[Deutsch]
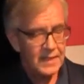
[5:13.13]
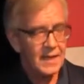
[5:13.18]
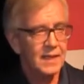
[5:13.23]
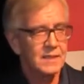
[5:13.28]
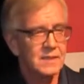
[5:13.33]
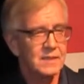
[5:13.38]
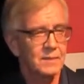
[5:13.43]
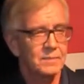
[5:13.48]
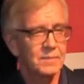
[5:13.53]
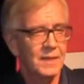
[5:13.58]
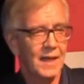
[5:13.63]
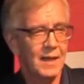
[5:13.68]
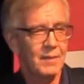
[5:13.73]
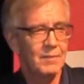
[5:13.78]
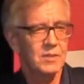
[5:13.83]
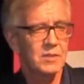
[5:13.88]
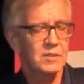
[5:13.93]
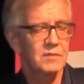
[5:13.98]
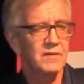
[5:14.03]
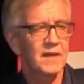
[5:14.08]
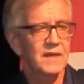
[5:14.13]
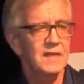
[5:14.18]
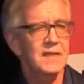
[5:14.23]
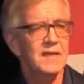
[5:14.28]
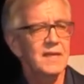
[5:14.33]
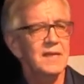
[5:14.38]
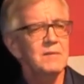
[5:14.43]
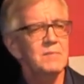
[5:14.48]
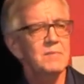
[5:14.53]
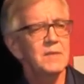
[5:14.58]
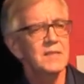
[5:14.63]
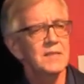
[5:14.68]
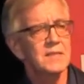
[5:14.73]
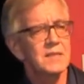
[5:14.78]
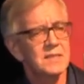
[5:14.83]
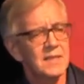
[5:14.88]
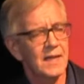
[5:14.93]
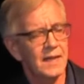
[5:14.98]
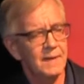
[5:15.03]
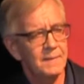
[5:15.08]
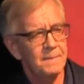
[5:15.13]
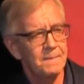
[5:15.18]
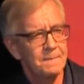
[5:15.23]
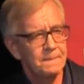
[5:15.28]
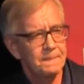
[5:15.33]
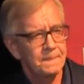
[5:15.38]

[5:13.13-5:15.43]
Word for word: inakzeptabel ist. Und wenn die Innenminister